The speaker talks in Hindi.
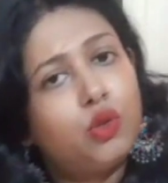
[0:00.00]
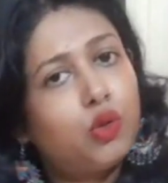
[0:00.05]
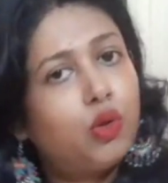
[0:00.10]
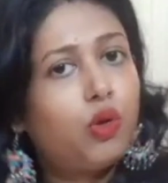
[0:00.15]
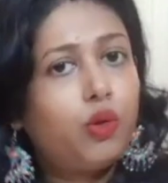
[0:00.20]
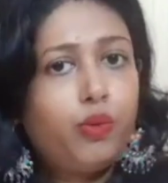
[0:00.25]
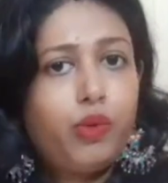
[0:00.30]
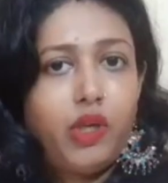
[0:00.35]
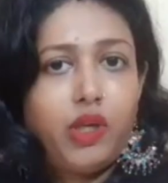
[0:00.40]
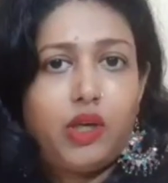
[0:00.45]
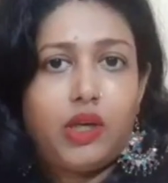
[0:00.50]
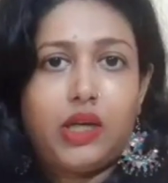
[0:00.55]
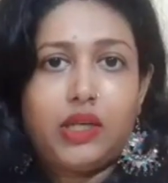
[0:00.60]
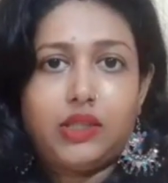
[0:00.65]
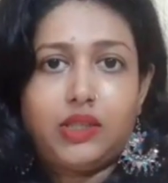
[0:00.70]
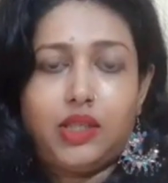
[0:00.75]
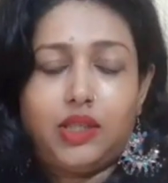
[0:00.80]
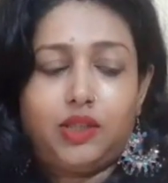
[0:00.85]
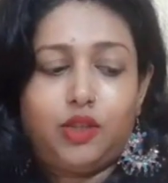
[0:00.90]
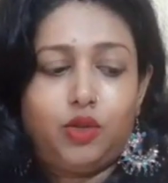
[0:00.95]
तो भी कर
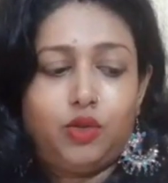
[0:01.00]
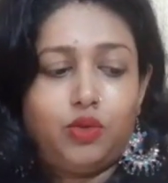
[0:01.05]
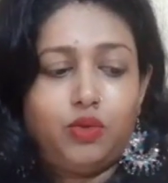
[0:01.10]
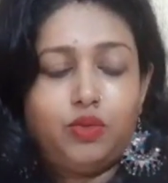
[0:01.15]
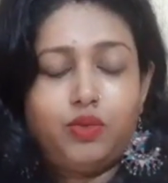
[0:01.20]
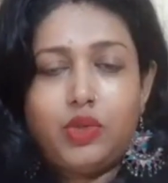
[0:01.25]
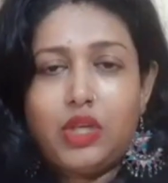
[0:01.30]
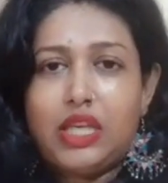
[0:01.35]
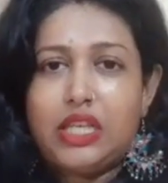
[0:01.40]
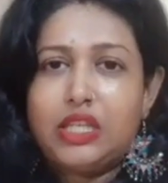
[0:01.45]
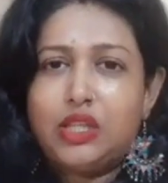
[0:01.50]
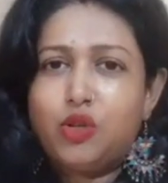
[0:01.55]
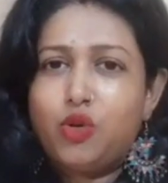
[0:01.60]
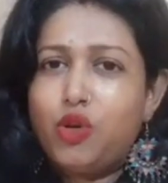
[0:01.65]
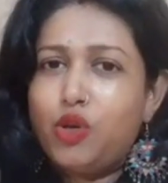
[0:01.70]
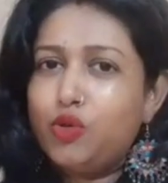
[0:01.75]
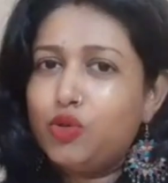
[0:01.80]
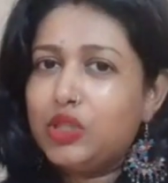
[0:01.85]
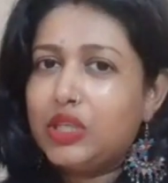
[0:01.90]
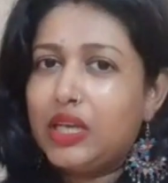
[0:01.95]
सकते हो इसको
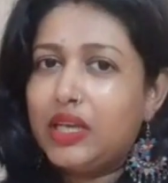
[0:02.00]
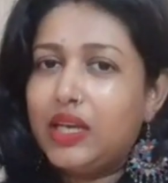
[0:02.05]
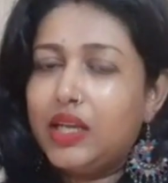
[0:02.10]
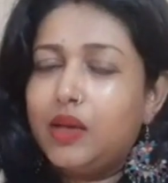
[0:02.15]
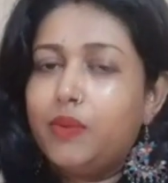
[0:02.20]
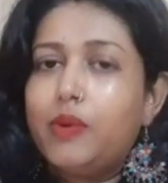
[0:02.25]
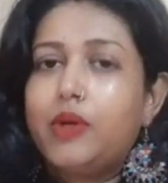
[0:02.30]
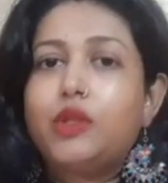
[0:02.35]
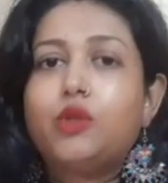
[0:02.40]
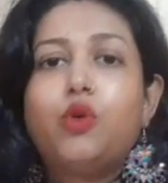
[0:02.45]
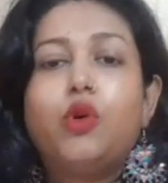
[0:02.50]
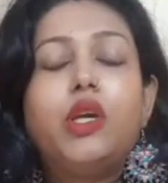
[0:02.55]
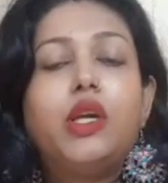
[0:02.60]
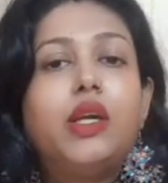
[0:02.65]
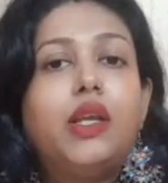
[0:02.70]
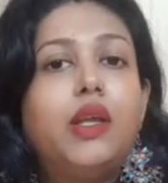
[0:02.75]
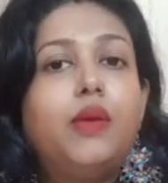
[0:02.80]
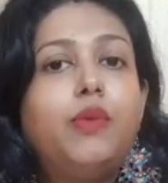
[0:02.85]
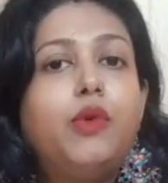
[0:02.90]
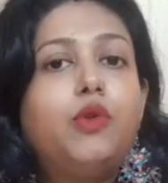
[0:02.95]
यूज करने के बाद कोई
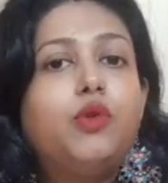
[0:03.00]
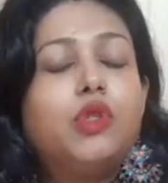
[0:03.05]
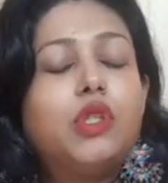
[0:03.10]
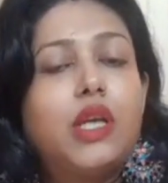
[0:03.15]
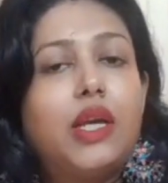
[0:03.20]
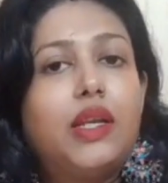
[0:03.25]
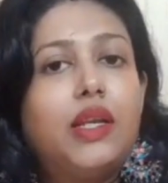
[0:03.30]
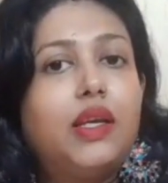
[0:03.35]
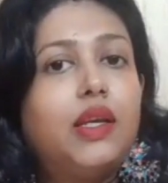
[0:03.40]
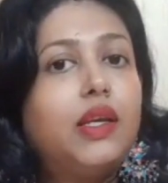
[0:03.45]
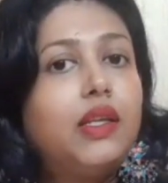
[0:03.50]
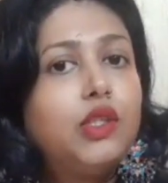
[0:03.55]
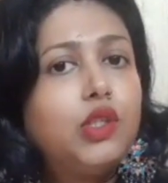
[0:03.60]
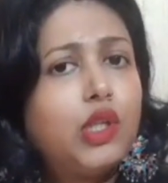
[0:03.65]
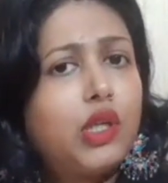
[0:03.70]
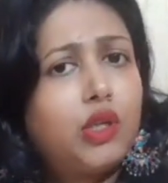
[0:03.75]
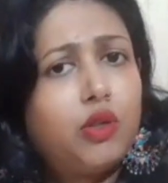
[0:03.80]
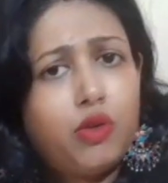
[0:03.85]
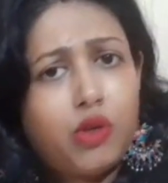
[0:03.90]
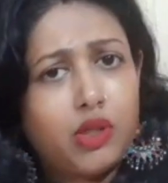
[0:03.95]
क्रीम यूज करने की
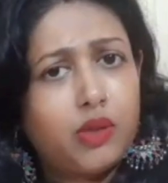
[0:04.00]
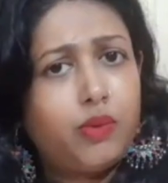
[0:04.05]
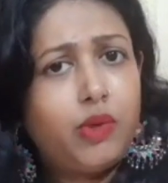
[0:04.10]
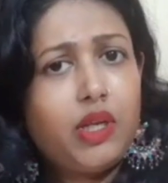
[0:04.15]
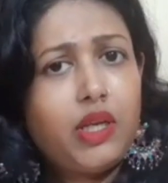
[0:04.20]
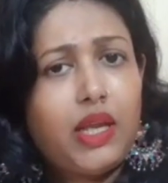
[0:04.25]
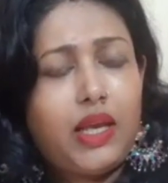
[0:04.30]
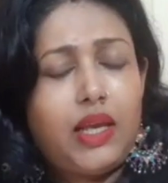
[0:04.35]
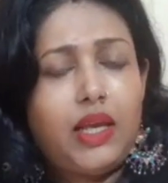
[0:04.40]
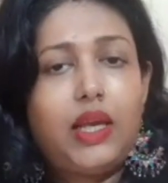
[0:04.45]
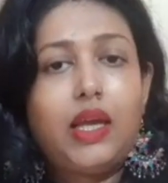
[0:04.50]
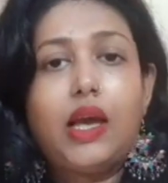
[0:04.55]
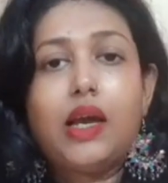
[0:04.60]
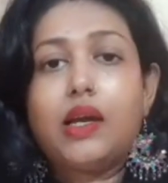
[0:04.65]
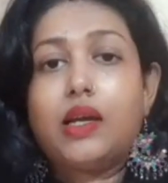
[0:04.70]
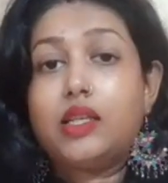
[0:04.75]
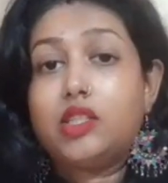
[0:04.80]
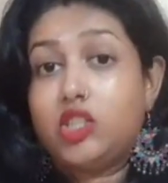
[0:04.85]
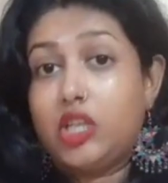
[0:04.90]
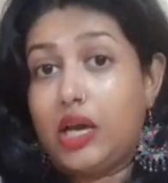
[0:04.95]
जरूरत भी नहीं है
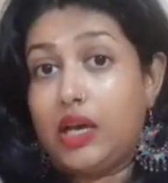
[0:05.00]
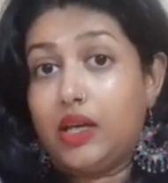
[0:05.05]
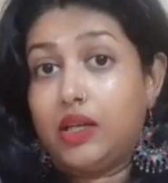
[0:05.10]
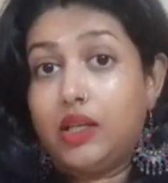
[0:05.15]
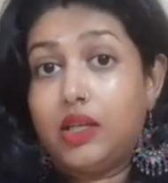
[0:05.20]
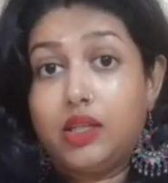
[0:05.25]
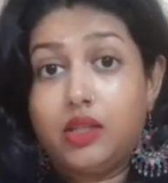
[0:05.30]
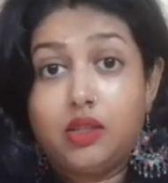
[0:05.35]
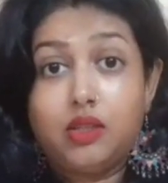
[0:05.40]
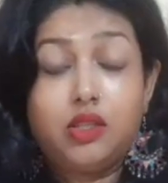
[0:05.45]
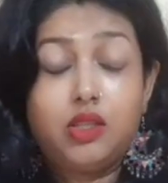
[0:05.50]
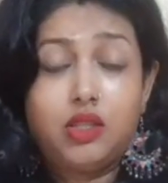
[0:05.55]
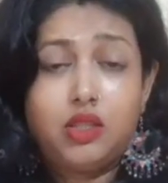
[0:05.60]
अगर चाहे